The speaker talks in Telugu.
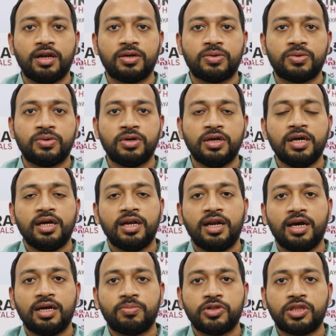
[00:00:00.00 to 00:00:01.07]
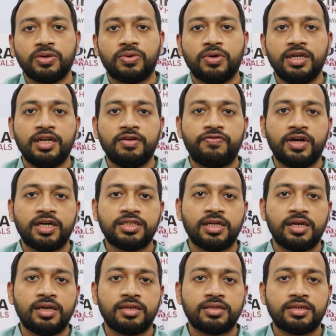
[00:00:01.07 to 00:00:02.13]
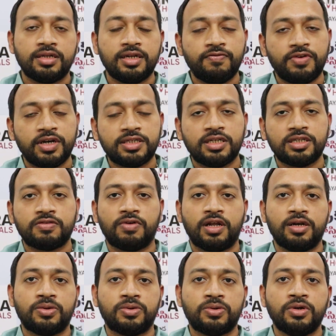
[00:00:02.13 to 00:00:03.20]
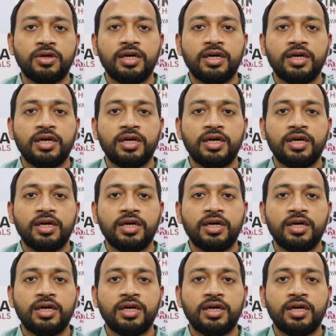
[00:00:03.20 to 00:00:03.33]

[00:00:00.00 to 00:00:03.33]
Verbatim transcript: వలనో లేకపోతే కొన్ని ఇన్ఫెక్షన్స్ ఇన్ఫెక్షన్స్ వలనో